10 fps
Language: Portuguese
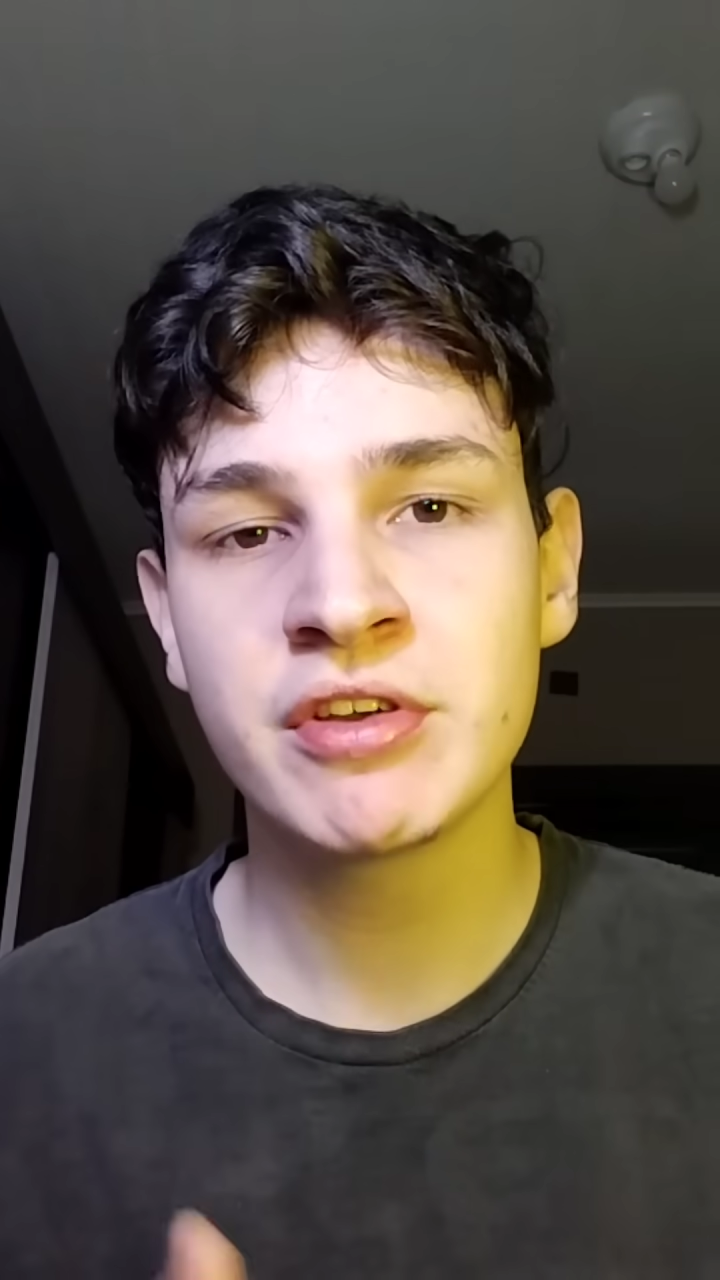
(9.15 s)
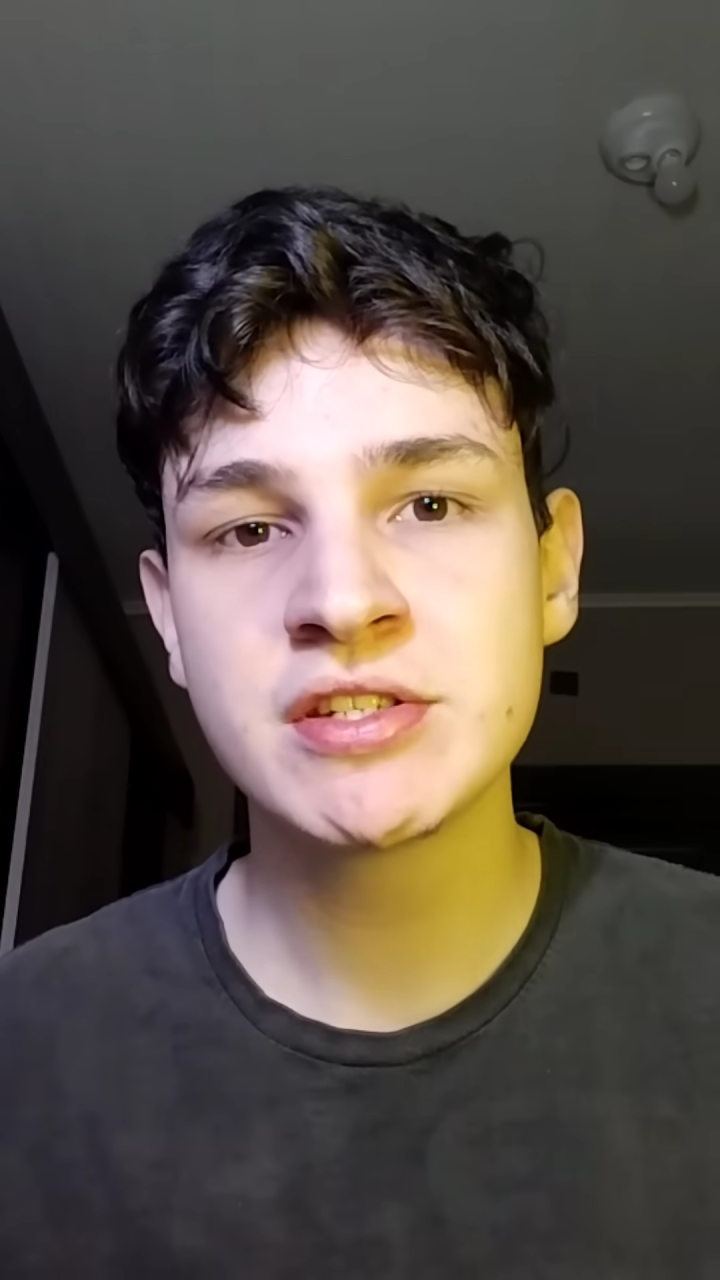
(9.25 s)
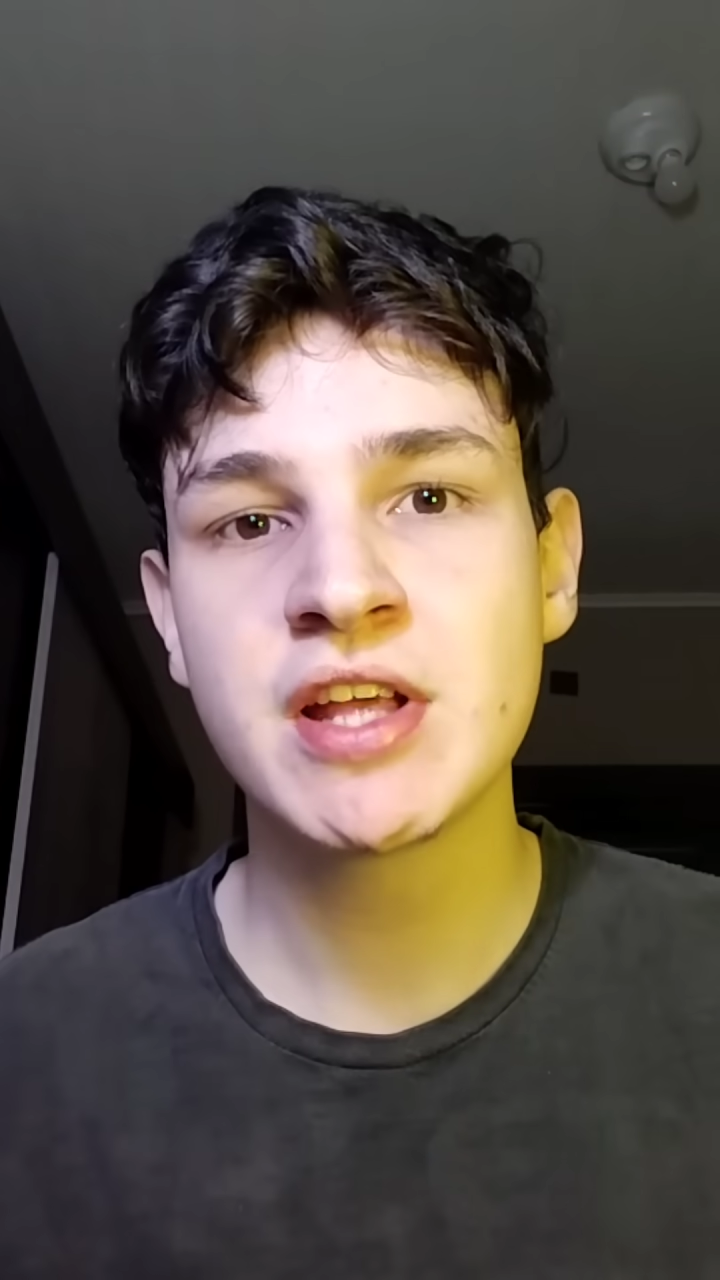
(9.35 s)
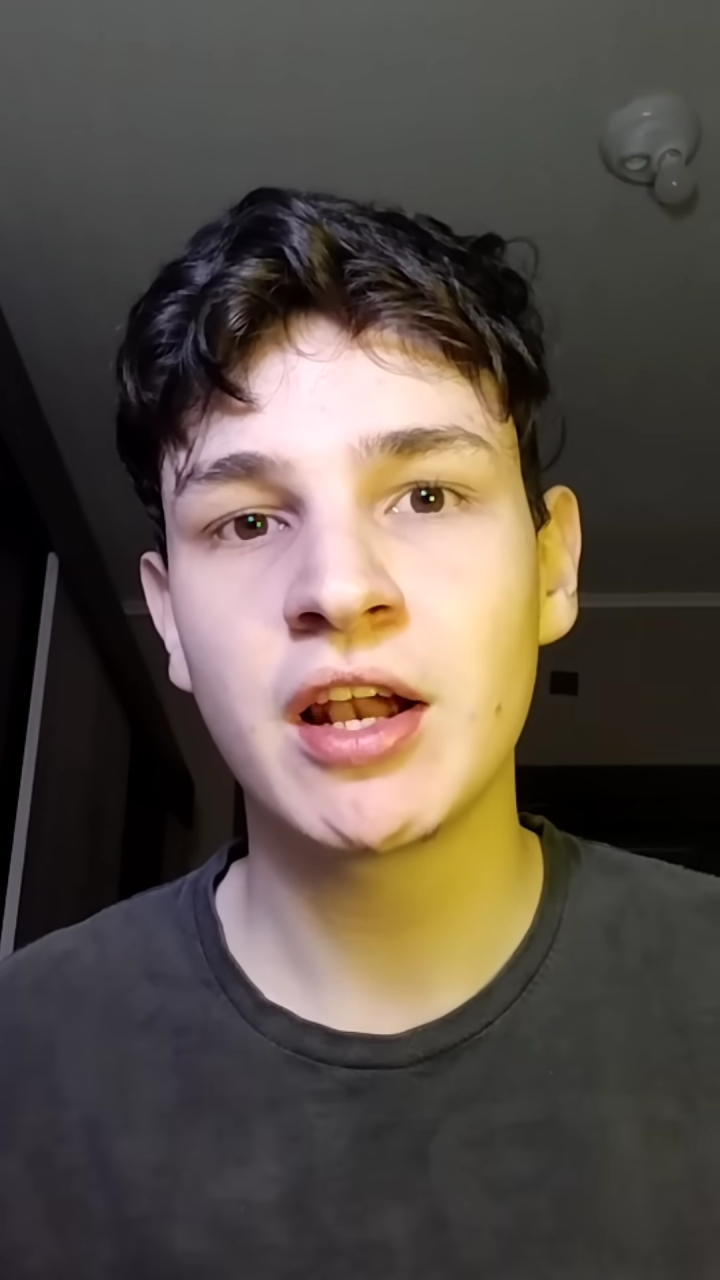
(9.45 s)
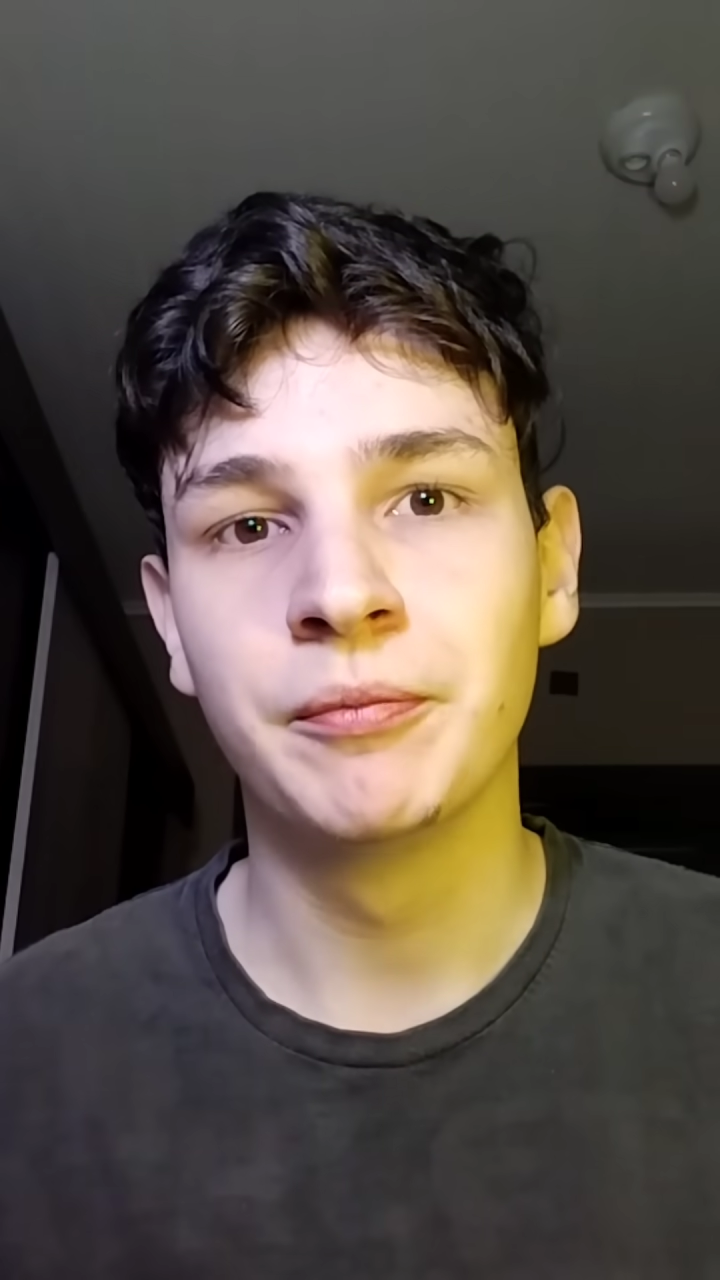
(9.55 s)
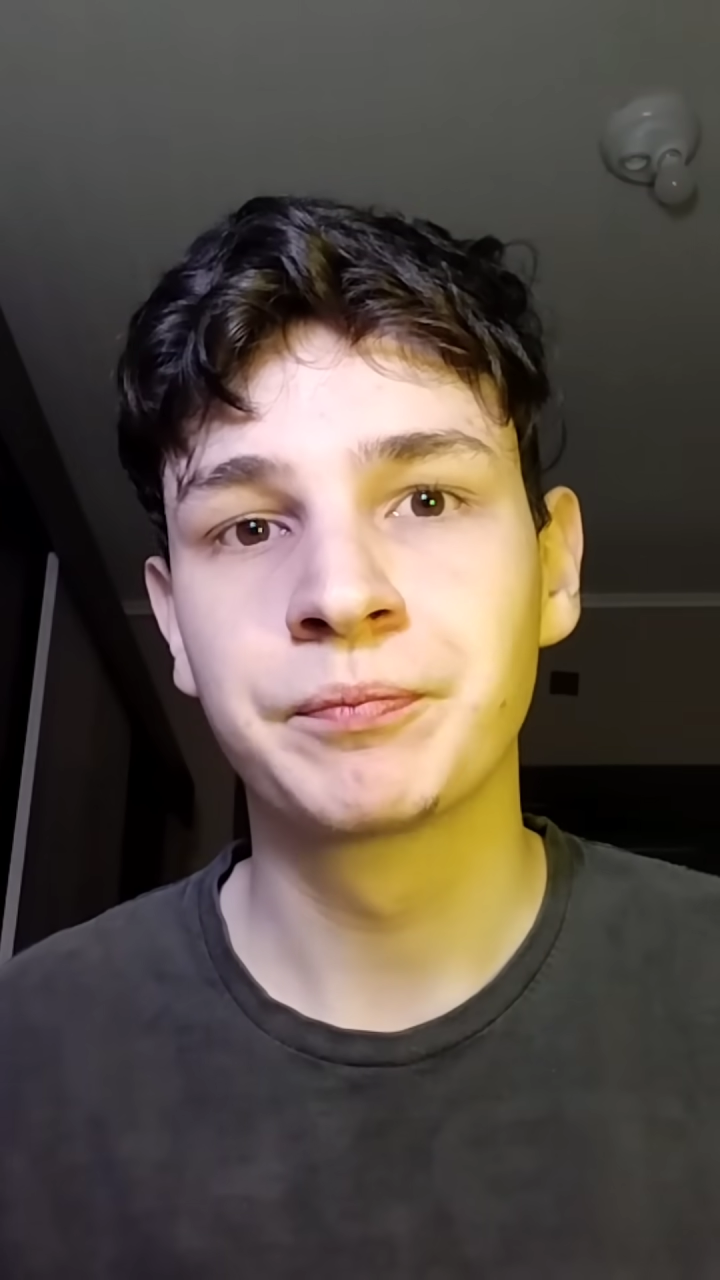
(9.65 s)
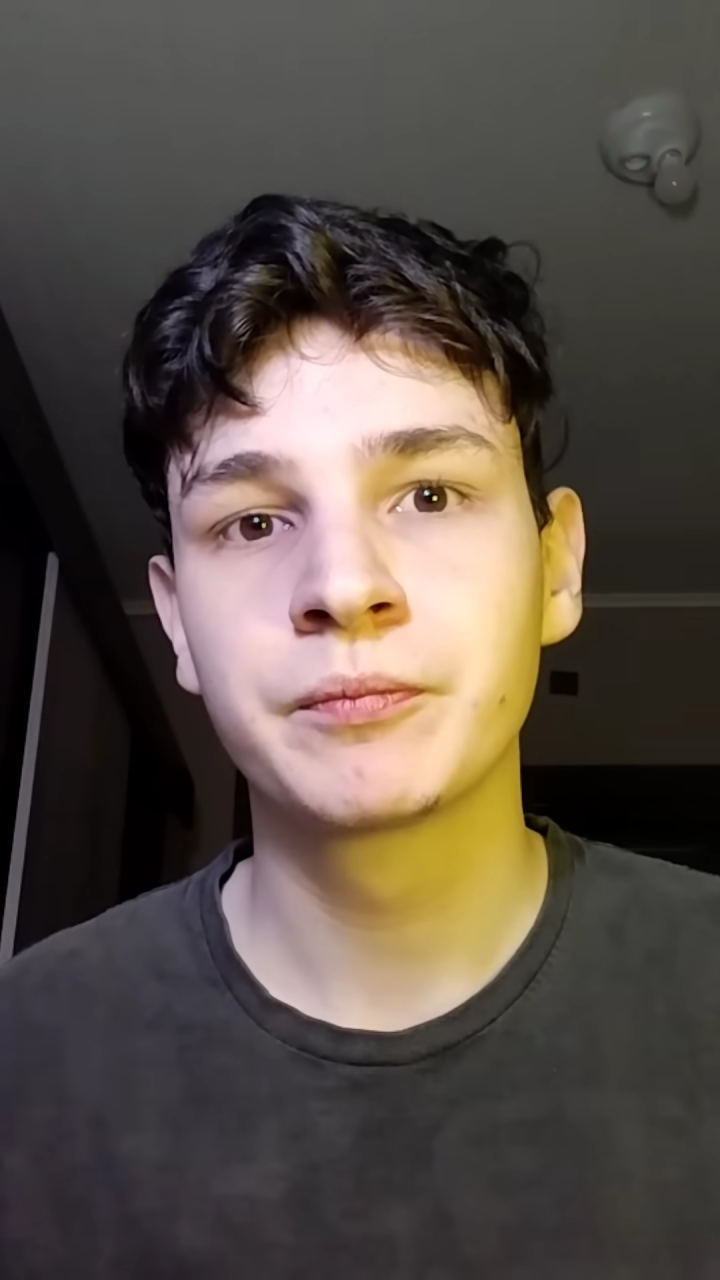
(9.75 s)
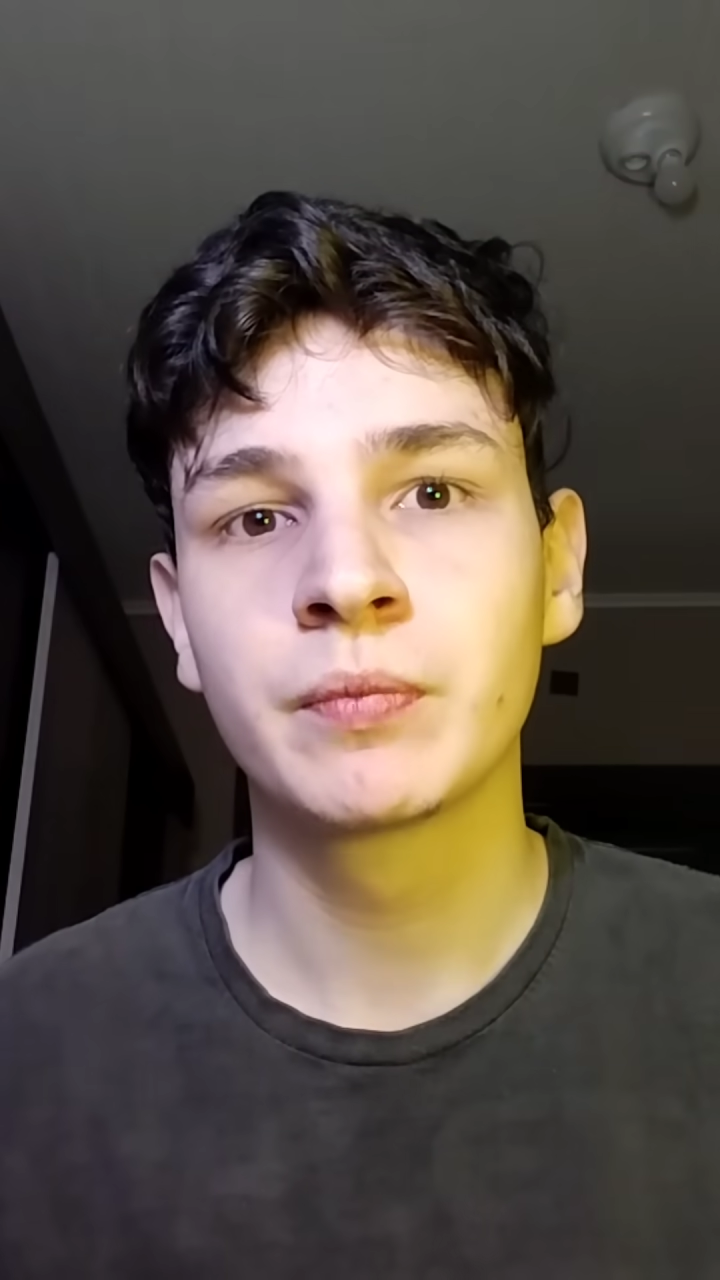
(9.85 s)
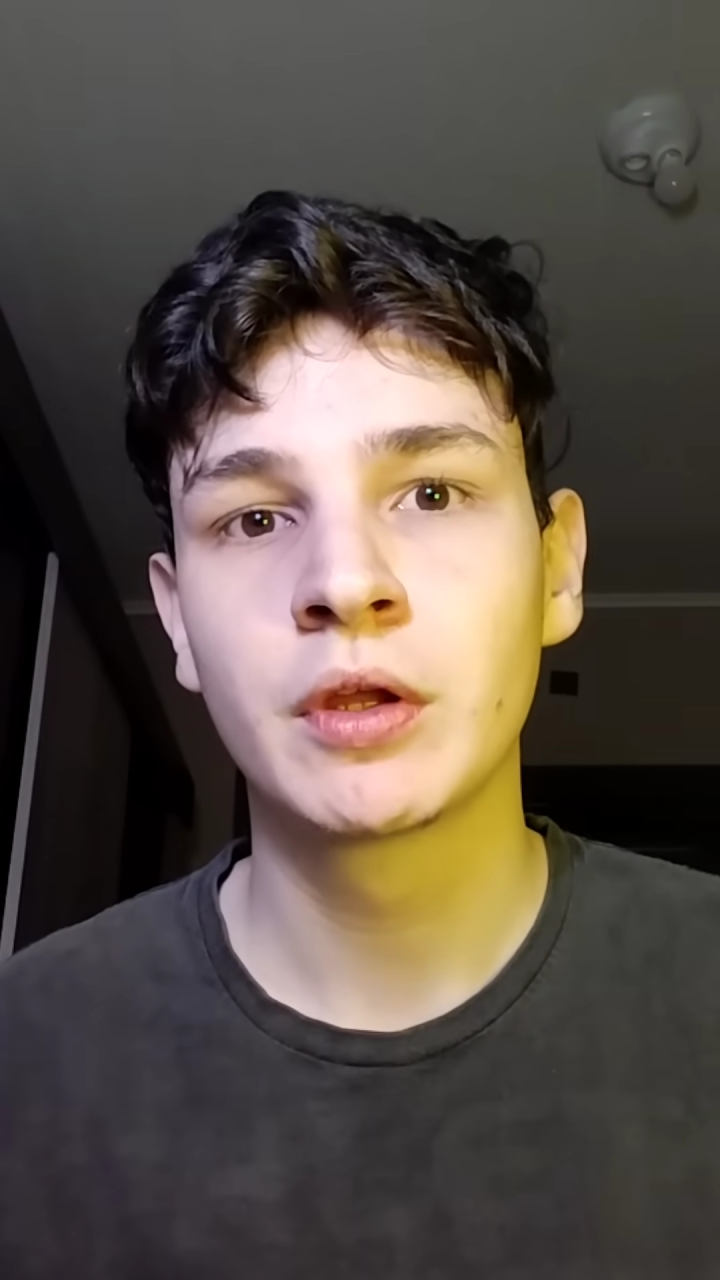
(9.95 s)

vez dela